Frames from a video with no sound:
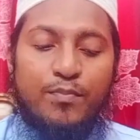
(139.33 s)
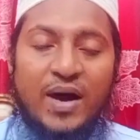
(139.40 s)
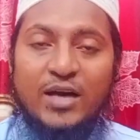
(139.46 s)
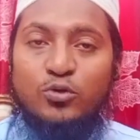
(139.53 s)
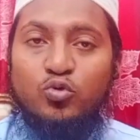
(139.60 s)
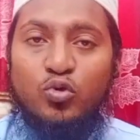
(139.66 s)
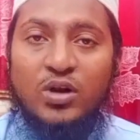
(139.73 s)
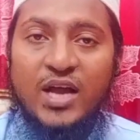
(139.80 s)

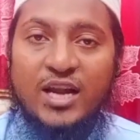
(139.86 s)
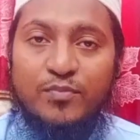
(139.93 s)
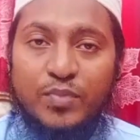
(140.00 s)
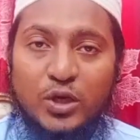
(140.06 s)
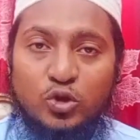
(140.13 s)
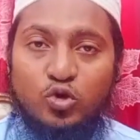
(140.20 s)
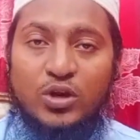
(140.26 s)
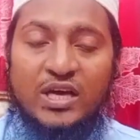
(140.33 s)
বাইতুল্লাহর
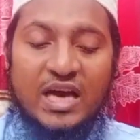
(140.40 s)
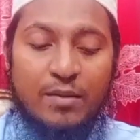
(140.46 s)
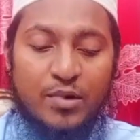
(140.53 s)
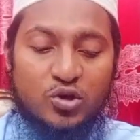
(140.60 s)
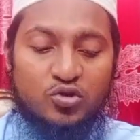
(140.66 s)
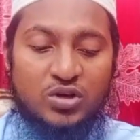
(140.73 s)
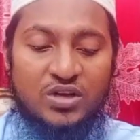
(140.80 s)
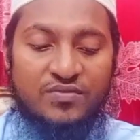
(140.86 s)
ভিতরে
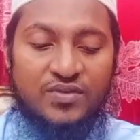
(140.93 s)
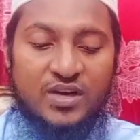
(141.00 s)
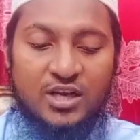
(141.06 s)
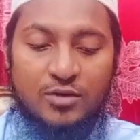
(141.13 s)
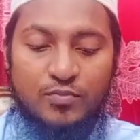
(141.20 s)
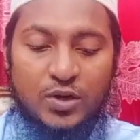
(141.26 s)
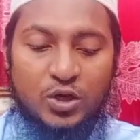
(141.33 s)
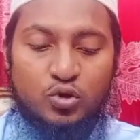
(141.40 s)
কাবা শরীফের